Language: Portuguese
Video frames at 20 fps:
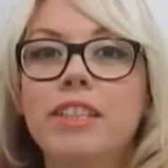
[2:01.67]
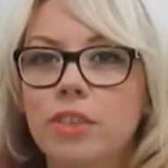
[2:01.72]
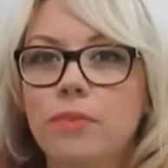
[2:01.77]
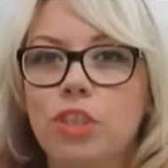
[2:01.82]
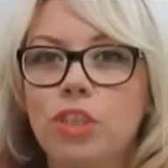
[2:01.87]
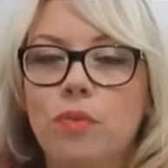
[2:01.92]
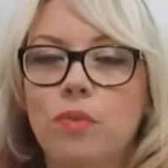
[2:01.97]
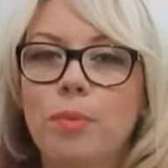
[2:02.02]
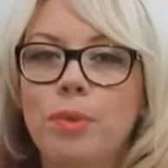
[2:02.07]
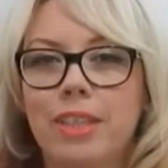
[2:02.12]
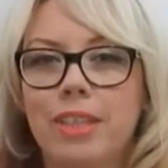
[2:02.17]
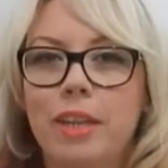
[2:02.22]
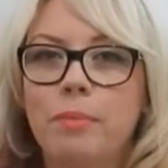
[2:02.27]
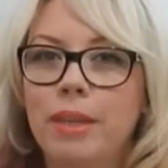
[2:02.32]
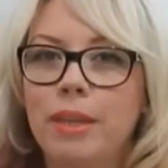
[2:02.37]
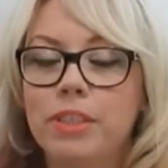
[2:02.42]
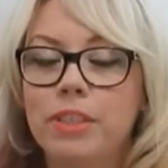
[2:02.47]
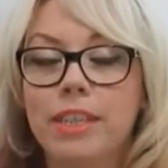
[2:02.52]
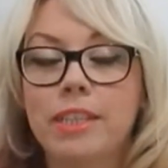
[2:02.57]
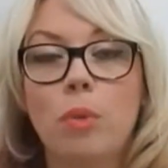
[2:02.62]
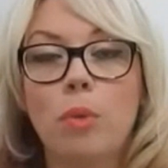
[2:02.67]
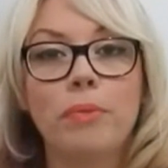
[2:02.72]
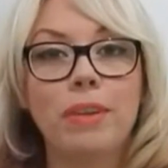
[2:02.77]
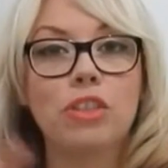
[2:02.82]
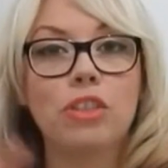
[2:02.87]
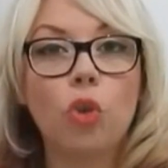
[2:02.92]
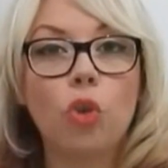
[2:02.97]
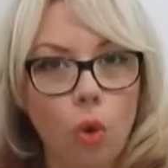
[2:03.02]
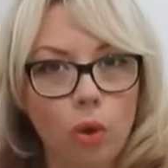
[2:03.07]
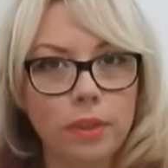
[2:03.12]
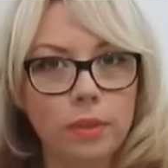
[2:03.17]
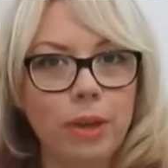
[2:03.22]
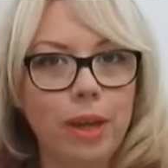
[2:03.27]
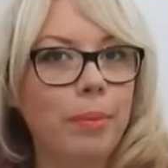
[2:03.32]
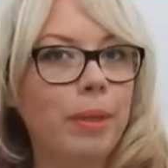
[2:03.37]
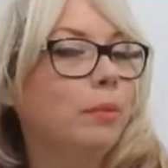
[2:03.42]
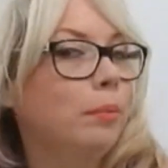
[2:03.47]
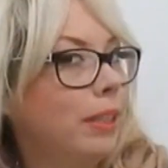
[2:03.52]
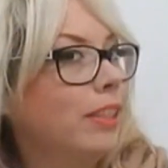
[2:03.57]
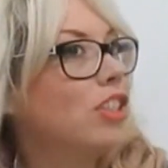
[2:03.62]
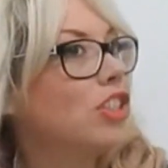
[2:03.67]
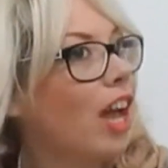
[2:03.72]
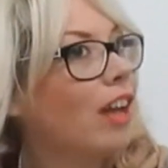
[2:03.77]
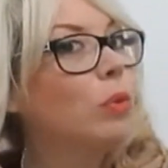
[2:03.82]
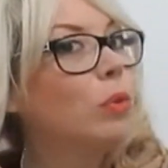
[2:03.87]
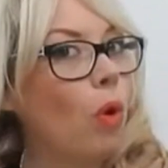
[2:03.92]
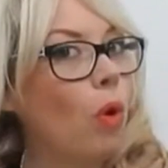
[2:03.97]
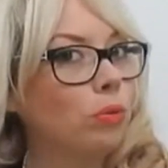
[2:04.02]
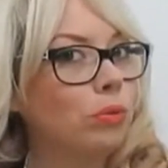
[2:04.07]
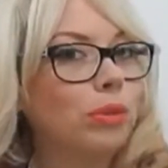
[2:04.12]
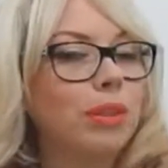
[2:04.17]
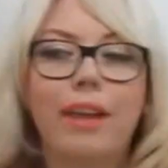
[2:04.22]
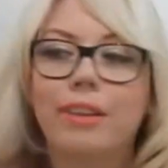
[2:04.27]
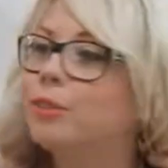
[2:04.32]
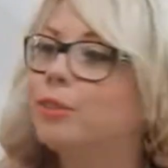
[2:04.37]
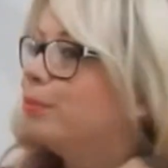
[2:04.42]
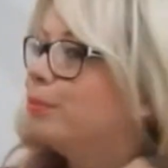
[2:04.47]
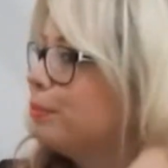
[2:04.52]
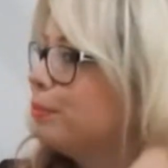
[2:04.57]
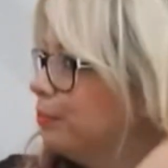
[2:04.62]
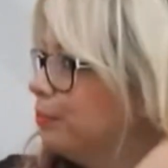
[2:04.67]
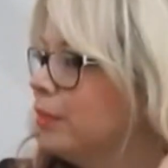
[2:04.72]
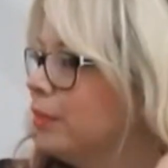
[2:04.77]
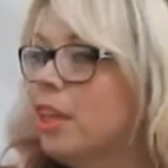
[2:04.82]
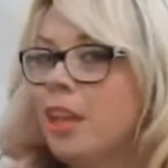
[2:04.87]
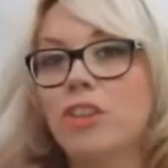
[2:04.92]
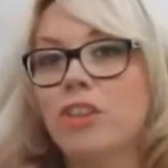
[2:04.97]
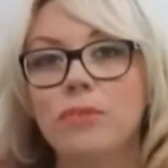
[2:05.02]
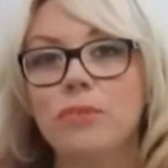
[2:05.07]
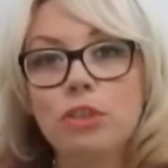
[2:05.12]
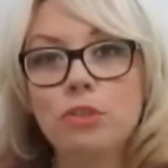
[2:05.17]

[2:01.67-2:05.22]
predominando o loiro. Eu sempre gostei desta